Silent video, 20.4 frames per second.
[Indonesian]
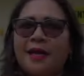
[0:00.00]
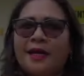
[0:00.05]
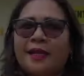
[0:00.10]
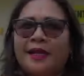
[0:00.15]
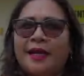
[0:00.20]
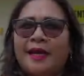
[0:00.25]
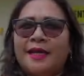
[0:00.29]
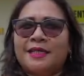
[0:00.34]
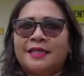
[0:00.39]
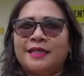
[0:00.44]

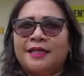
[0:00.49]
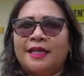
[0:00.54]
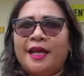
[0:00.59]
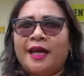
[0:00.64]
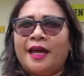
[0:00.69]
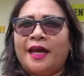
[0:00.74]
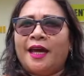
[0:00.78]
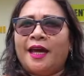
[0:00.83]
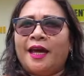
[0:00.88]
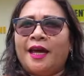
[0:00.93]
dari SD
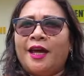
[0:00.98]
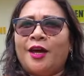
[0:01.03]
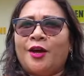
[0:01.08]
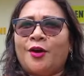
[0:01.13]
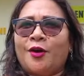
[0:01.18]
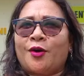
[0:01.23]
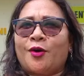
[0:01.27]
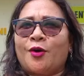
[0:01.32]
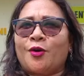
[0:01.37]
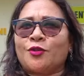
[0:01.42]

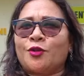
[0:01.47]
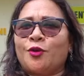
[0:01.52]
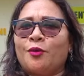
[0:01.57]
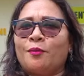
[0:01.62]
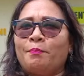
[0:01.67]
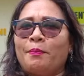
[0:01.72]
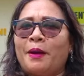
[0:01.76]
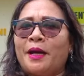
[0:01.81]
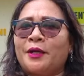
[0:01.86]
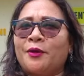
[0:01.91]

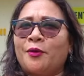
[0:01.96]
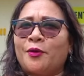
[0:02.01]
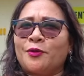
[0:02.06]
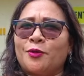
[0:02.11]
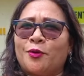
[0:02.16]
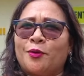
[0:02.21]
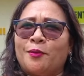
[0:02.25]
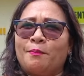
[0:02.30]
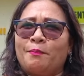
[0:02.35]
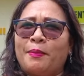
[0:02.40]

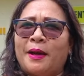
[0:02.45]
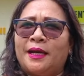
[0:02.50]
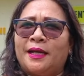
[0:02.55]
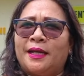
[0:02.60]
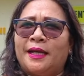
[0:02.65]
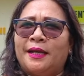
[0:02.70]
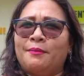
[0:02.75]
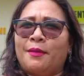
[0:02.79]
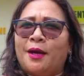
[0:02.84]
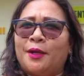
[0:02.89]

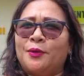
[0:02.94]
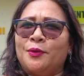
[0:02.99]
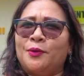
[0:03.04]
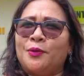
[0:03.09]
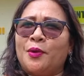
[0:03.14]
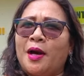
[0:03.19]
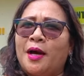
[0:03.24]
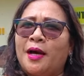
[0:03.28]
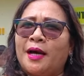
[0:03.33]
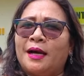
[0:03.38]

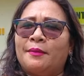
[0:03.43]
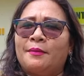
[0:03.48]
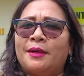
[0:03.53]
040452